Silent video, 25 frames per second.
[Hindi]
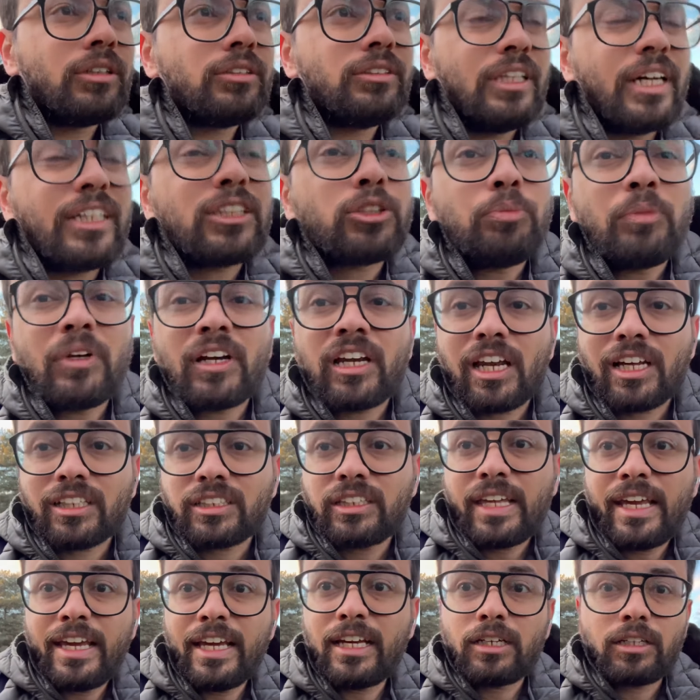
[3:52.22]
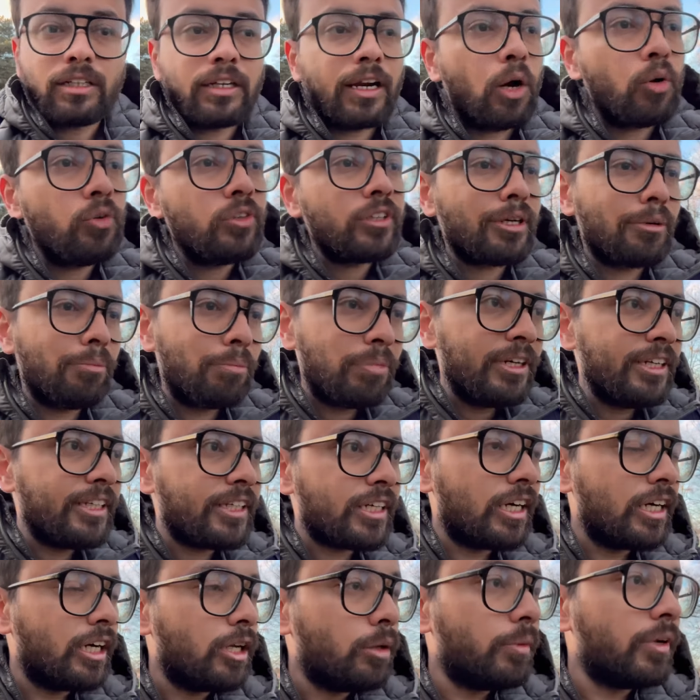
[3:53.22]
दस मिनट लगता है एक ग्राउंड कंप्लीट
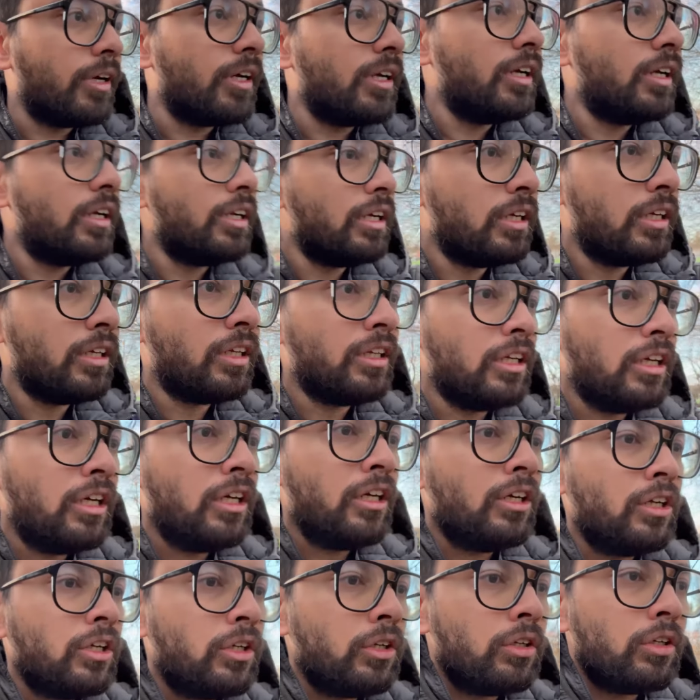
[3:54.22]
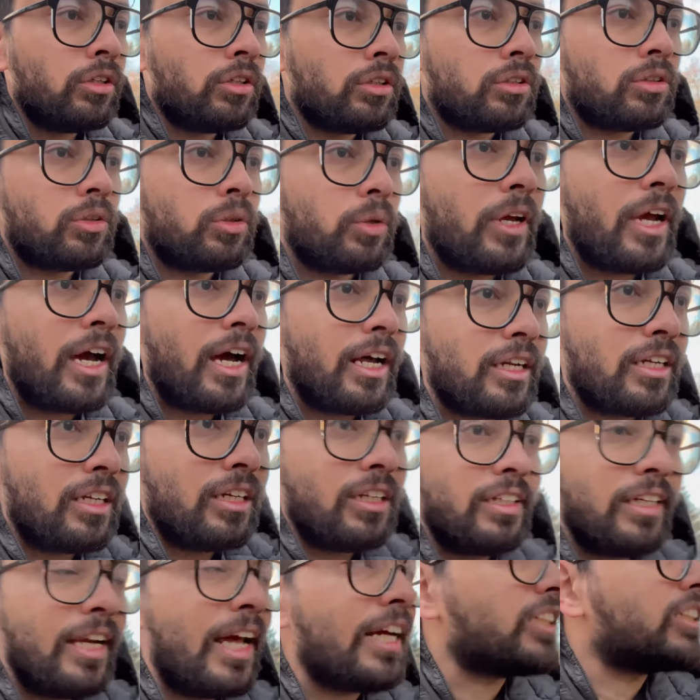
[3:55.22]
करने में तो यार
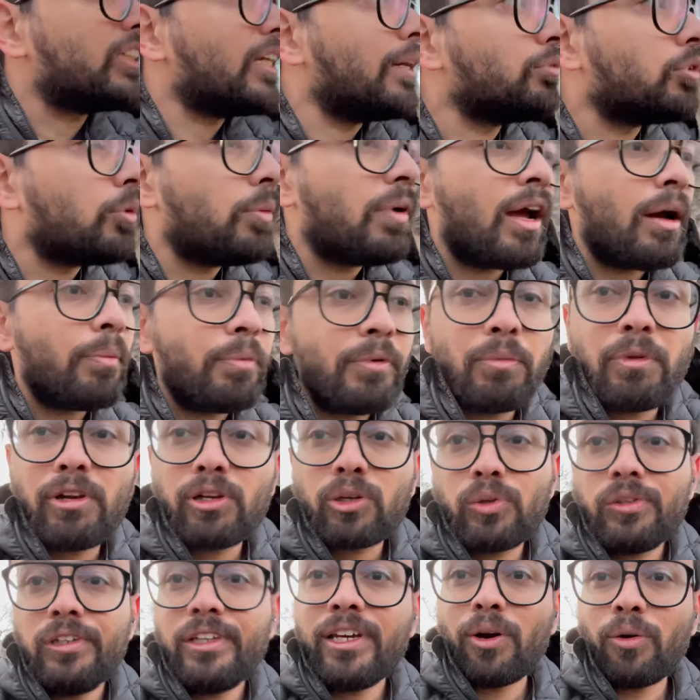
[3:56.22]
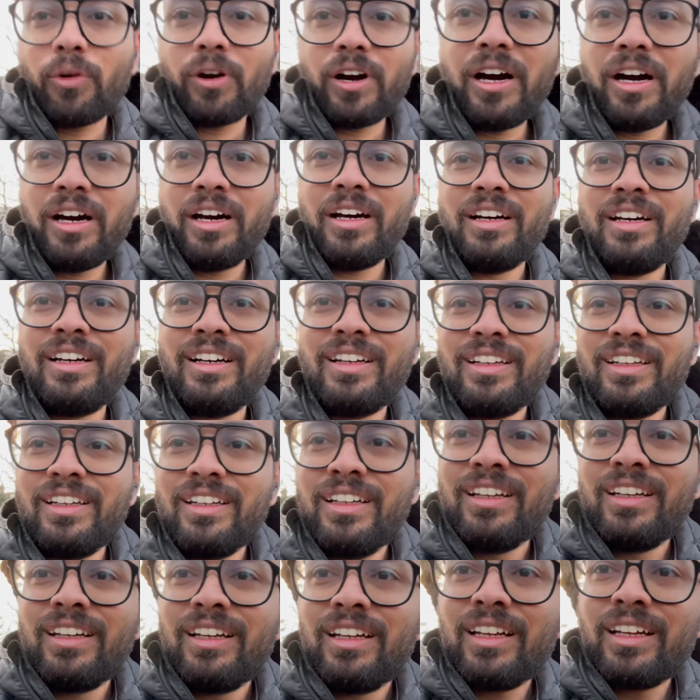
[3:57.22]
नेक्स्ट टाइम तो मैं यहाँ पे बिल्कुल नहीं आऊँगा
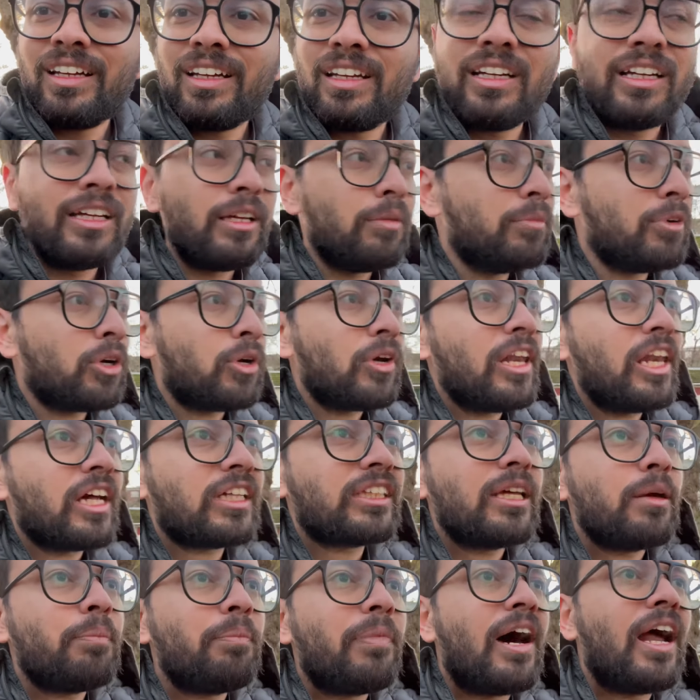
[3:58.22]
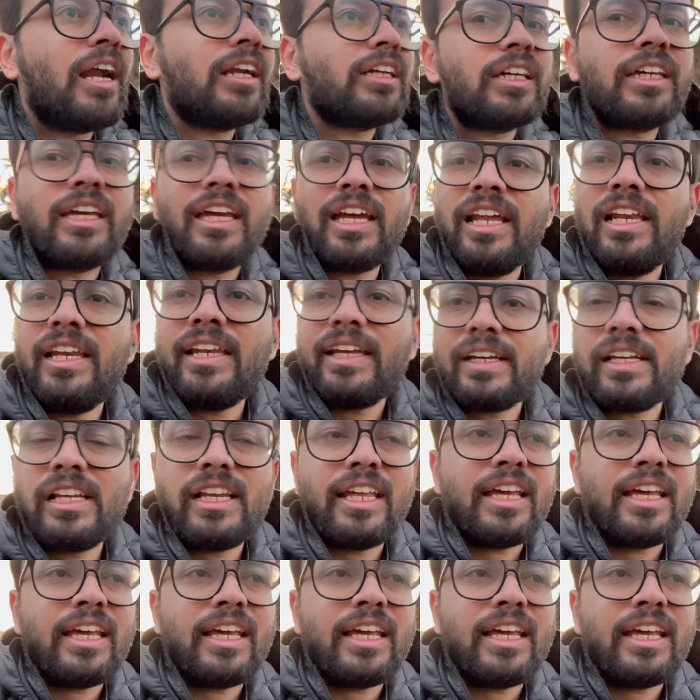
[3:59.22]
मेरे को ये लगता है पार्क खेलने के